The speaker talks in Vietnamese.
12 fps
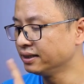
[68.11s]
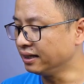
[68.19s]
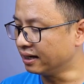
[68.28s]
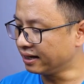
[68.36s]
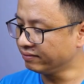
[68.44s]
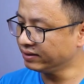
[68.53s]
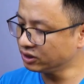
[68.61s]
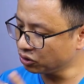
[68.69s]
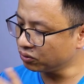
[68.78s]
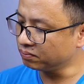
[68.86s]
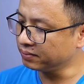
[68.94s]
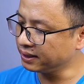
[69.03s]
Thì ở đây ví
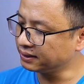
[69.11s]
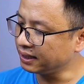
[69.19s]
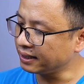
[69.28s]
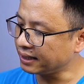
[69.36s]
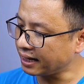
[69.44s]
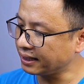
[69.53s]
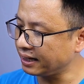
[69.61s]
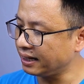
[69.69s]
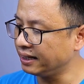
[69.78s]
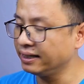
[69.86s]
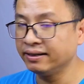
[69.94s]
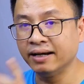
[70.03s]
dụ mình sẽ tắt cái
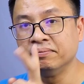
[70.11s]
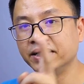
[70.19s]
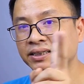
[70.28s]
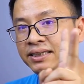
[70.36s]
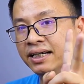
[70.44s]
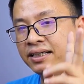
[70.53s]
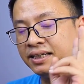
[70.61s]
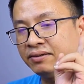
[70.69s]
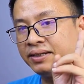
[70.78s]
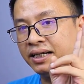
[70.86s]
này đi để mình chia ra